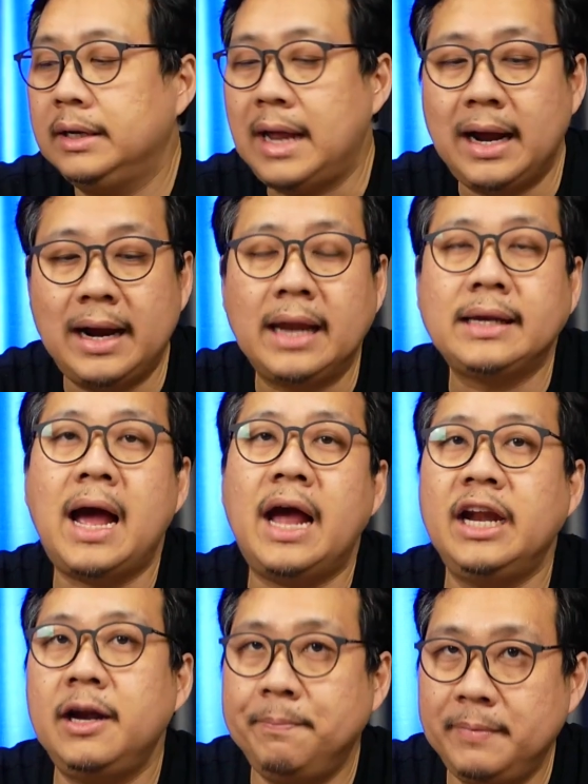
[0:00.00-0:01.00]
ทางร้านค้า
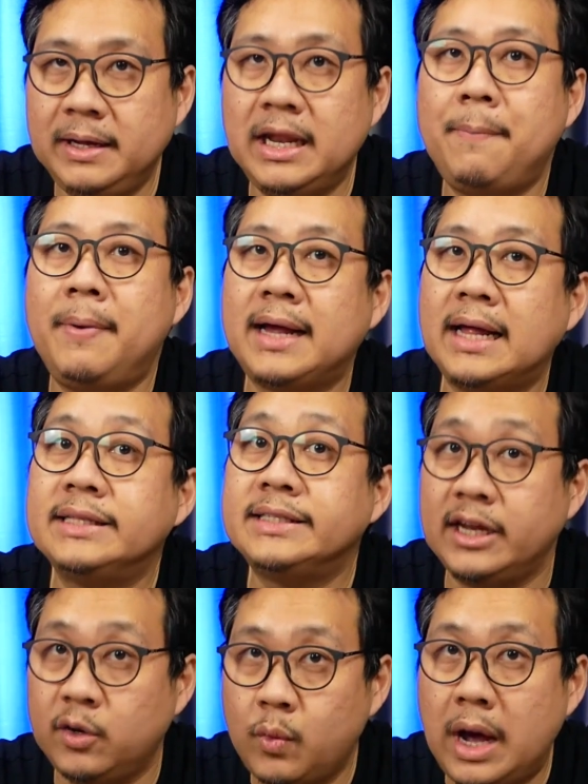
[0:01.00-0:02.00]
เนี่ยมีรับประกัน
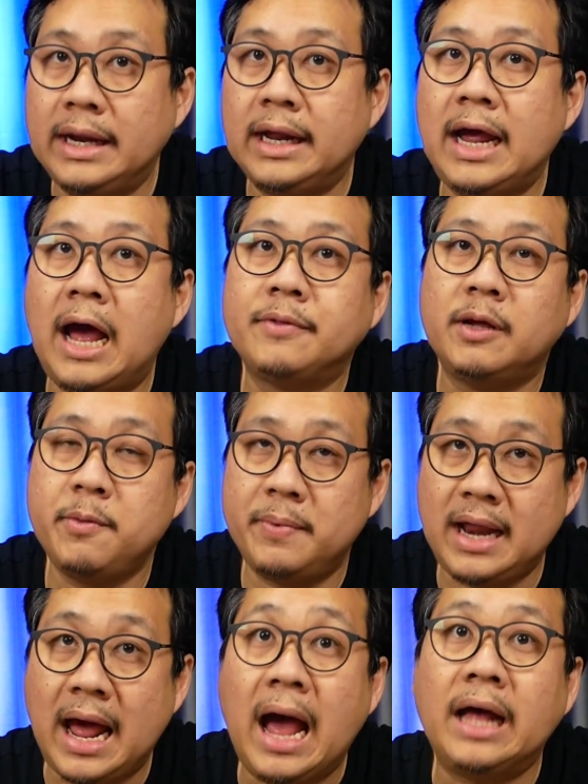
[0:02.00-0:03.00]
7วันนะครับถ้ามีปัญ
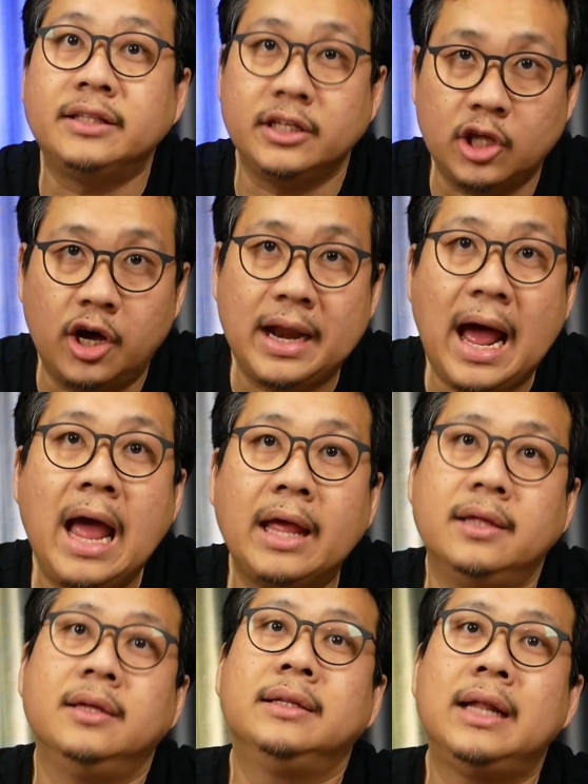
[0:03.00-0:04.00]
หาติดต่อได้
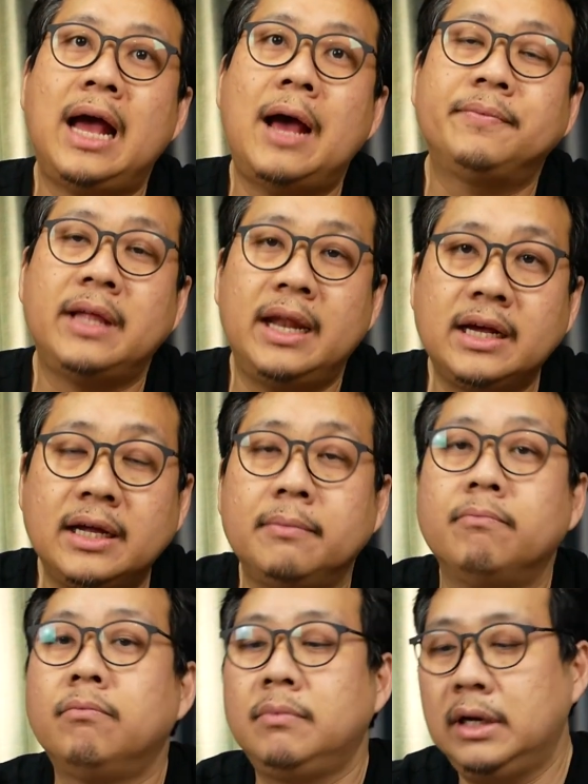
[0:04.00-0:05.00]
นะครับแต่ถ้าเกิด
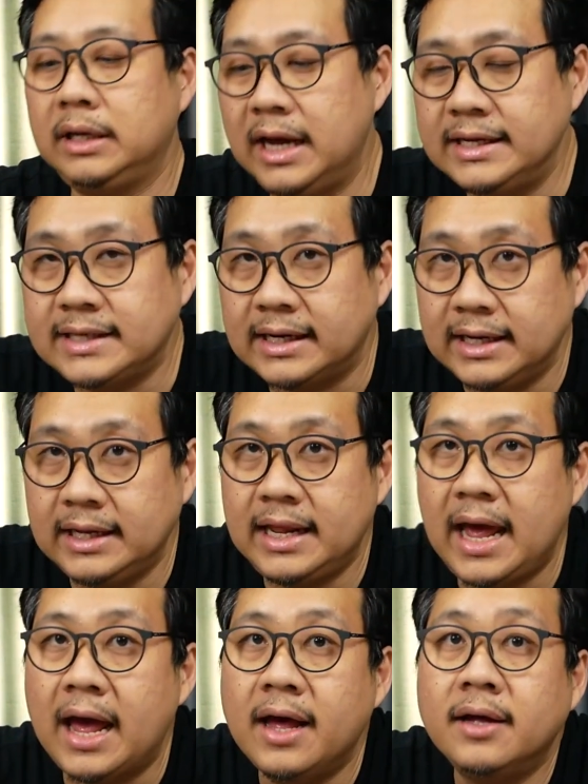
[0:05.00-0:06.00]
เลยจากนี้เนี่ย